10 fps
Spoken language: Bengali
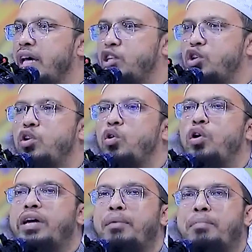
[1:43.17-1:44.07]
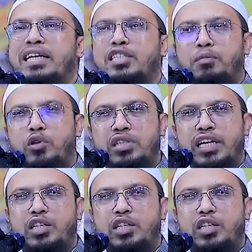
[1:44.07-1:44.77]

এই জন্য ওকে মাঝে মধ্যে